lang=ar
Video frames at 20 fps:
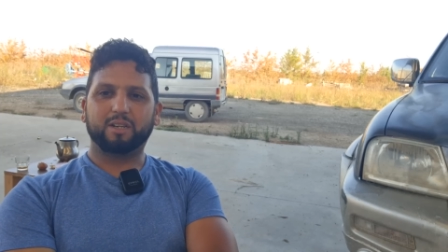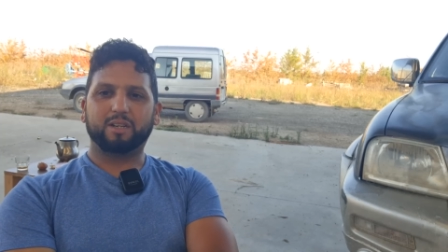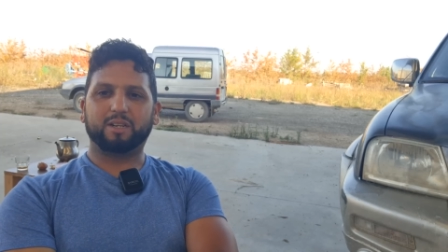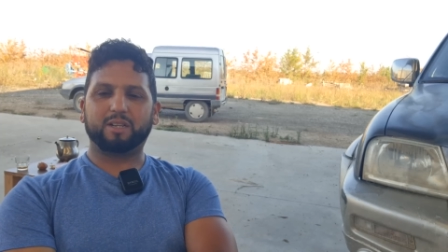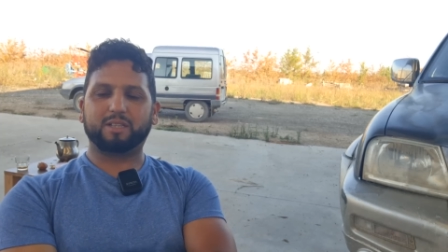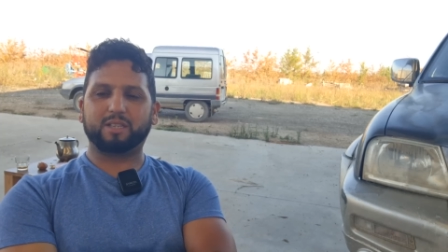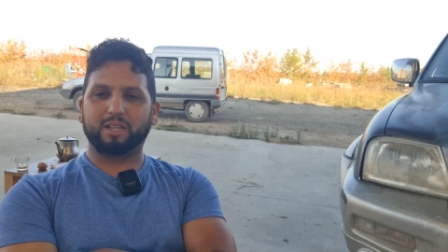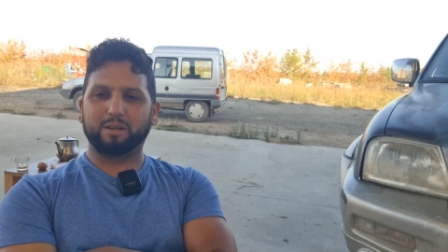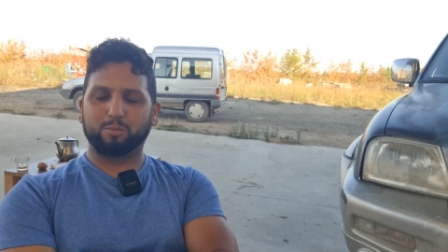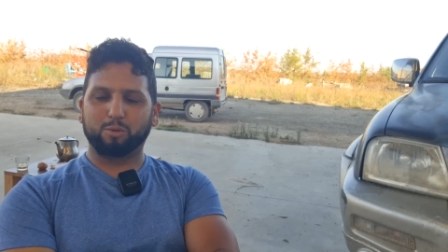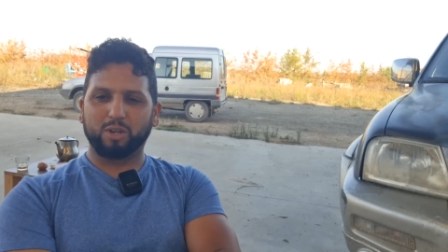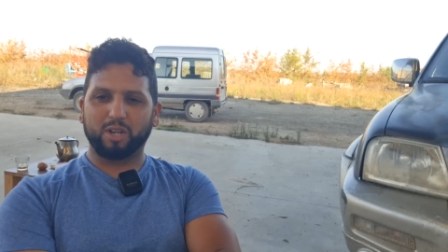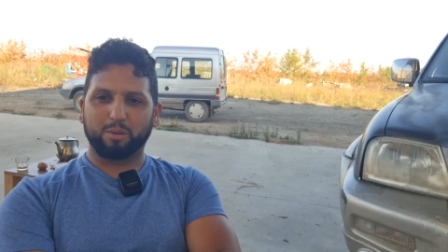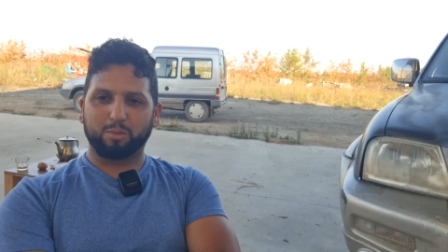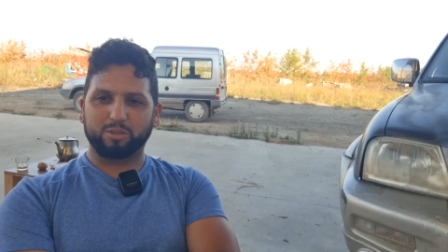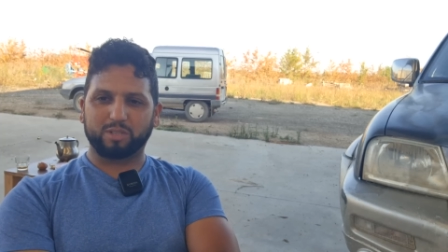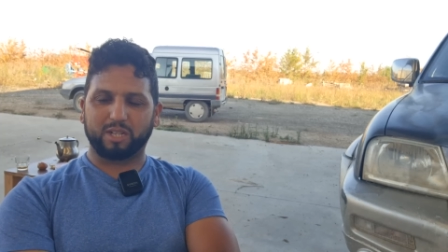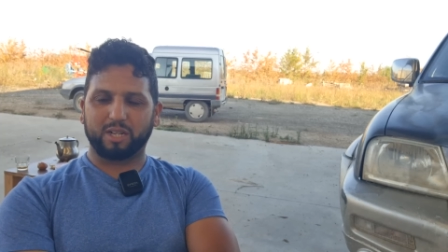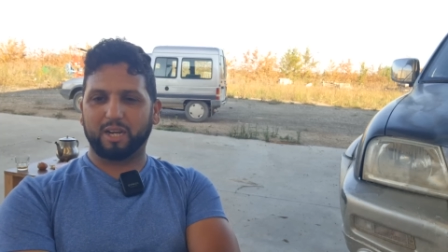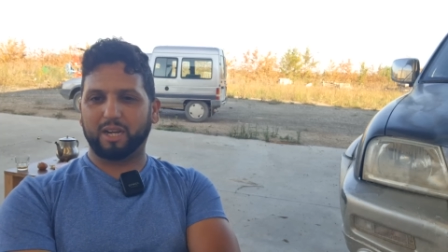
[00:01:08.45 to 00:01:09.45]
حتى لمولاي
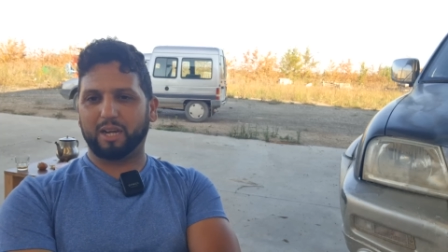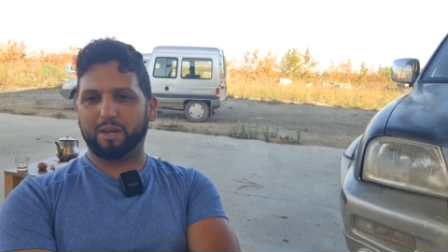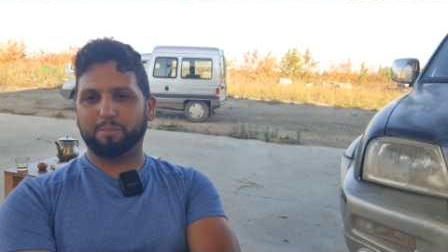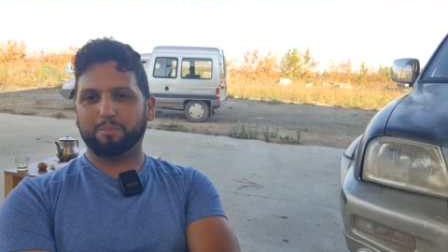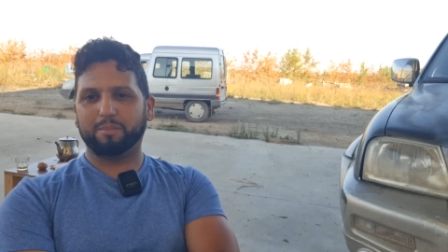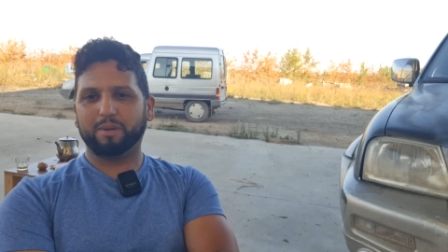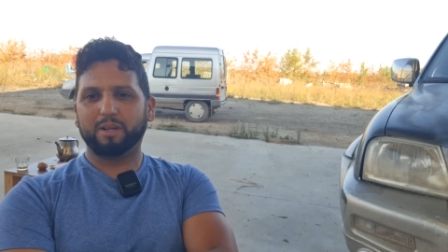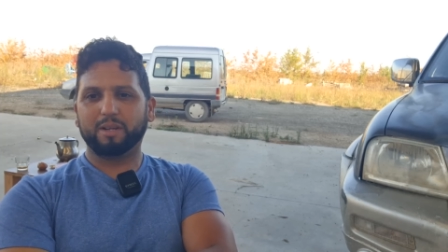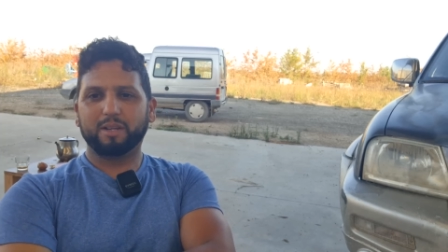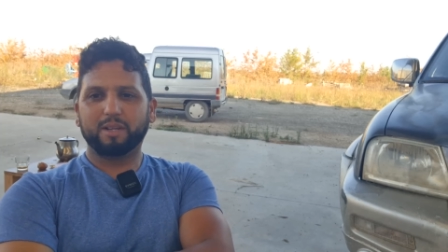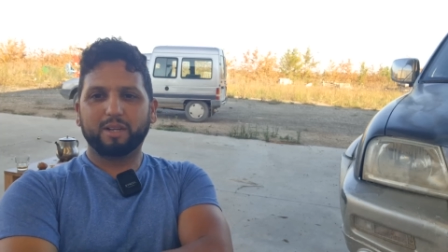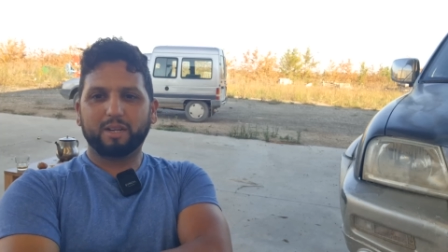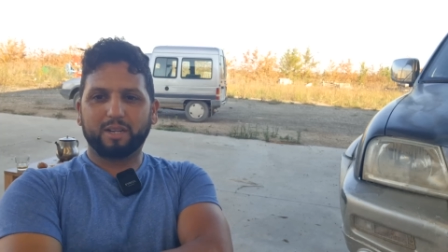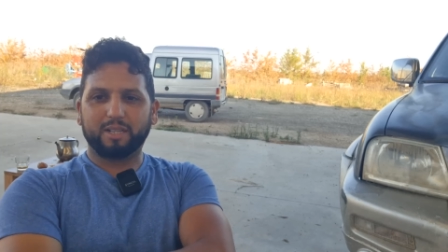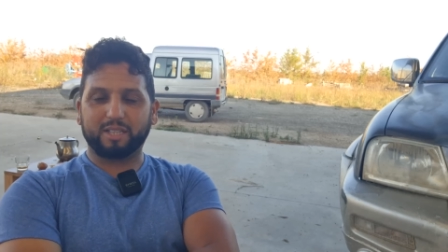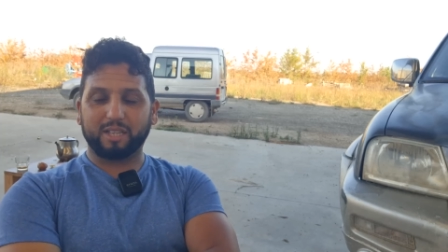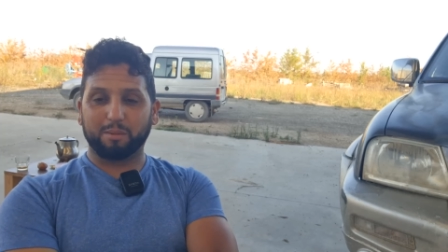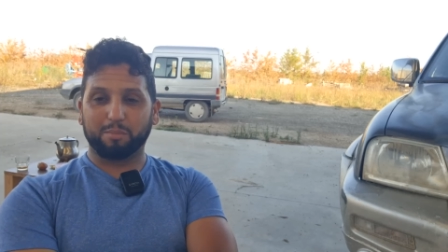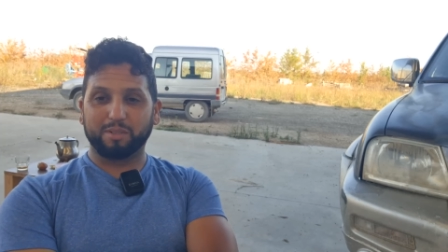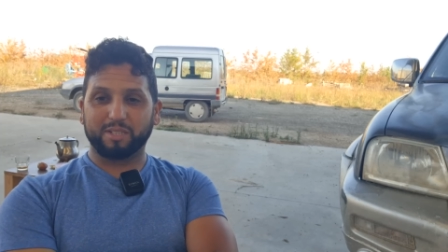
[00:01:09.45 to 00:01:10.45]
بوسلهام
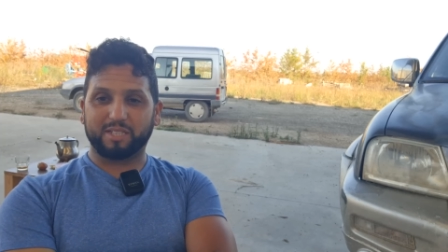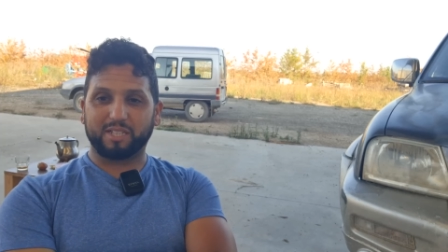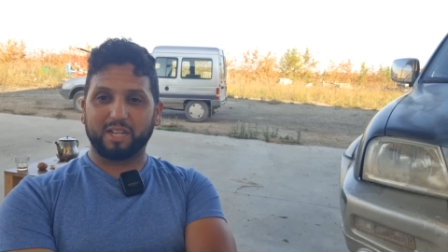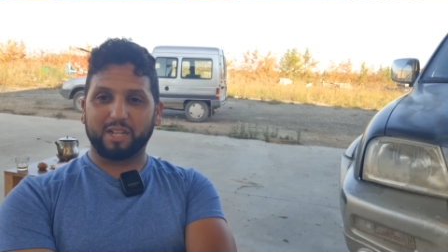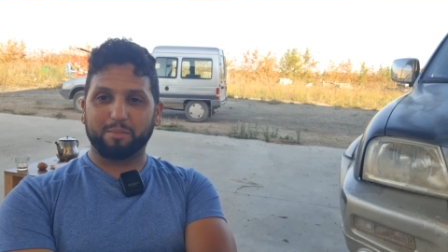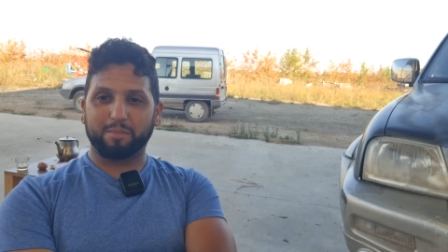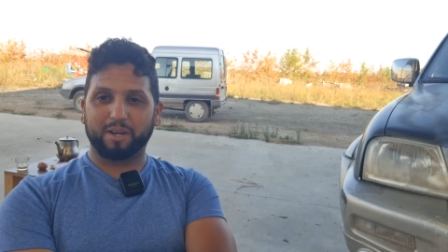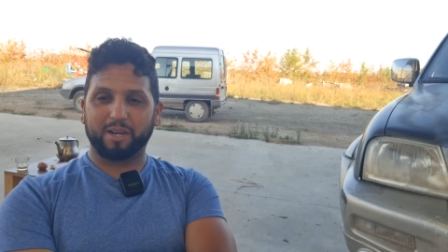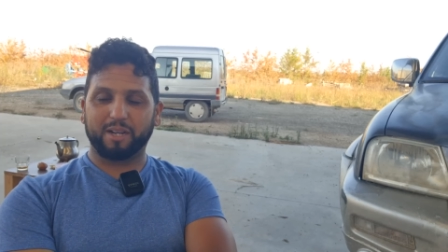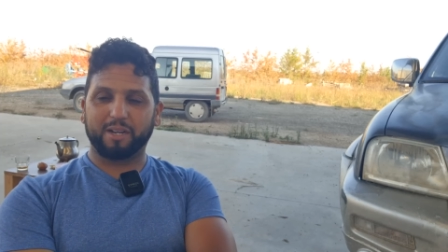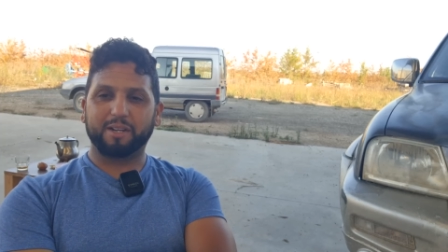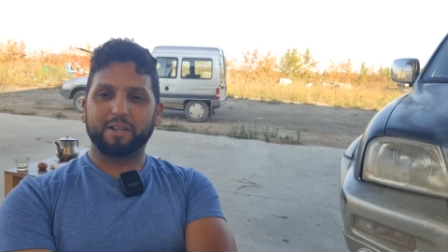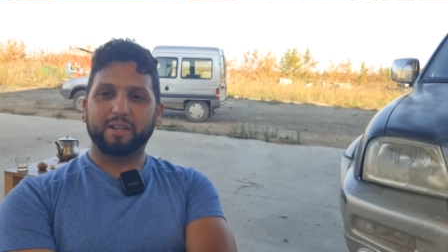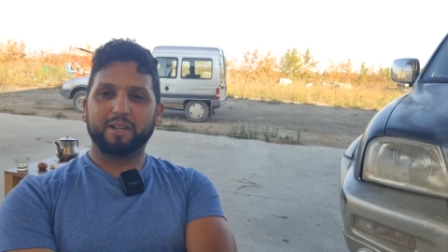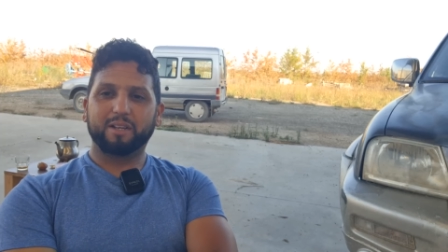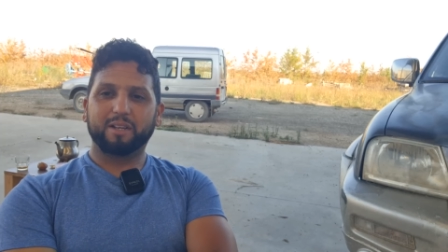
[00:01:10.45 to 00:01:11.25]
حتى لبن سليمان